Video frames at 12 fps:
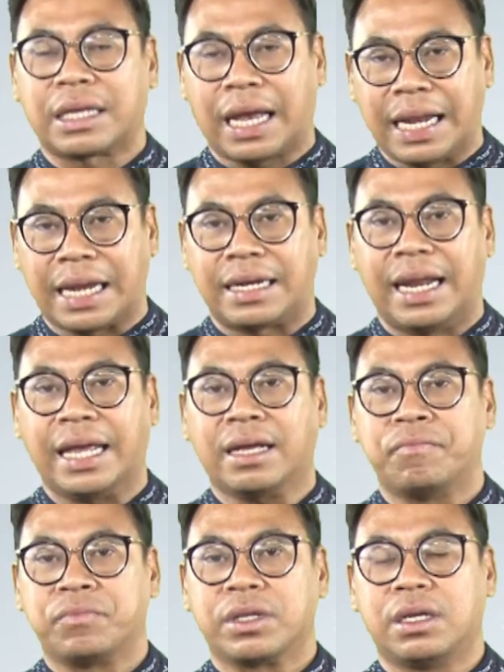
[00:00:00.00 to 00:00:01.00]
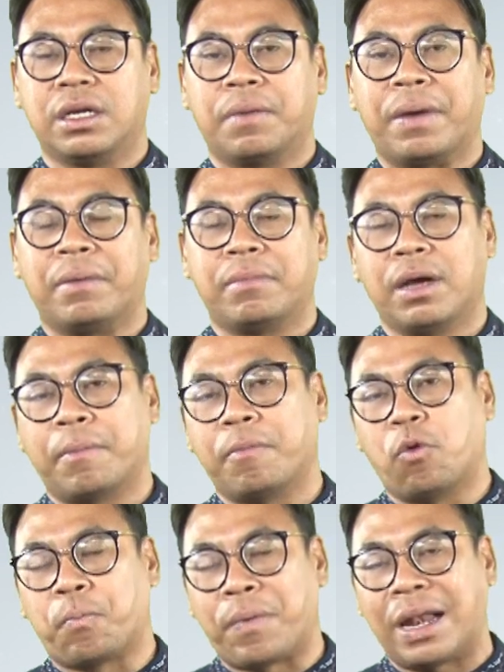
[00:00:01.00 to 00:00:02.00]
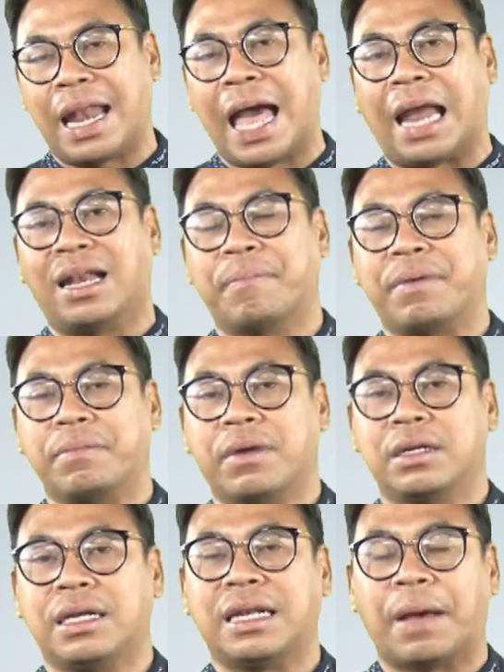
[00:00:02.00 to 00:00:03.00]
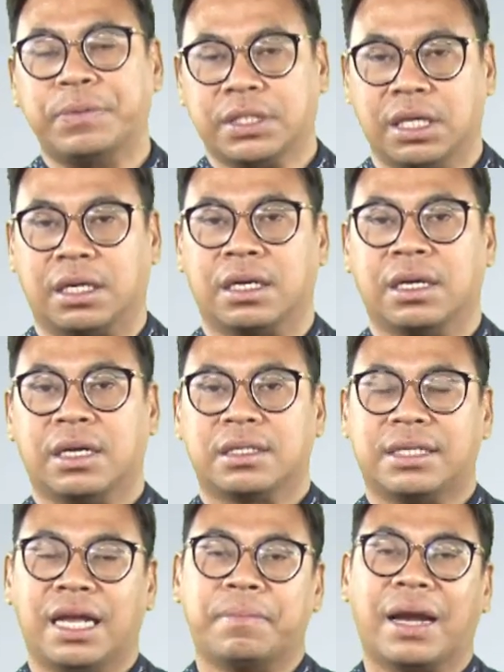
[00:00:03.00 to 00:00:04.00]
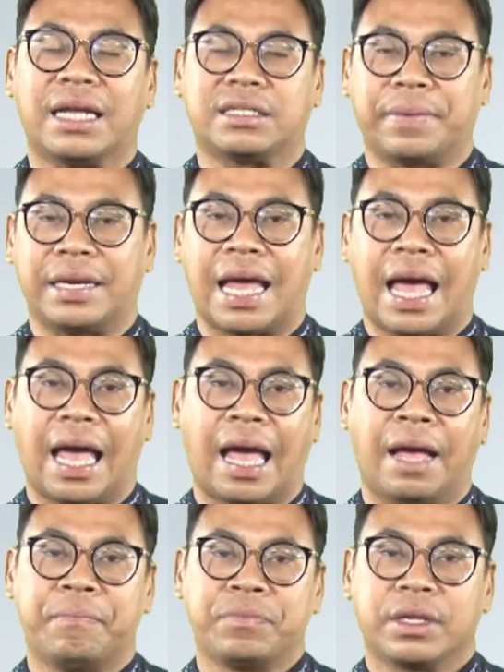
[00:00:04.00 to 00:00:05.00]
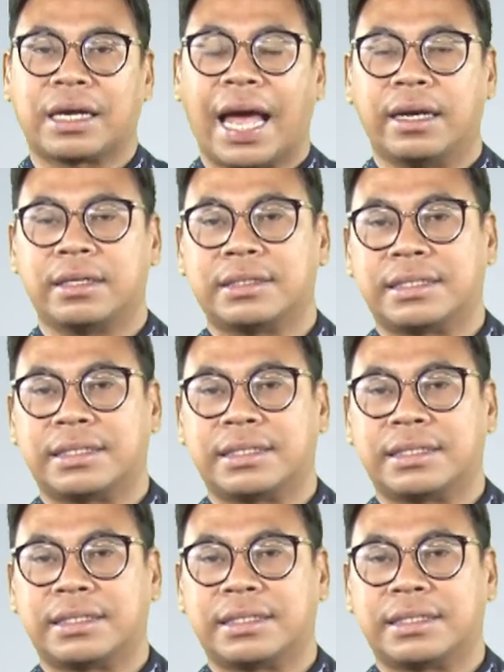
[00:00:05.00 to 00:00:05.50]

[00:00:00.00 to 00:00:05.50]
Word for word: ขนาดเล็ก หรือเป็นเมืองอุปราชและเป็นเมืองที่รับศึก เช่น พระราชวิดาการ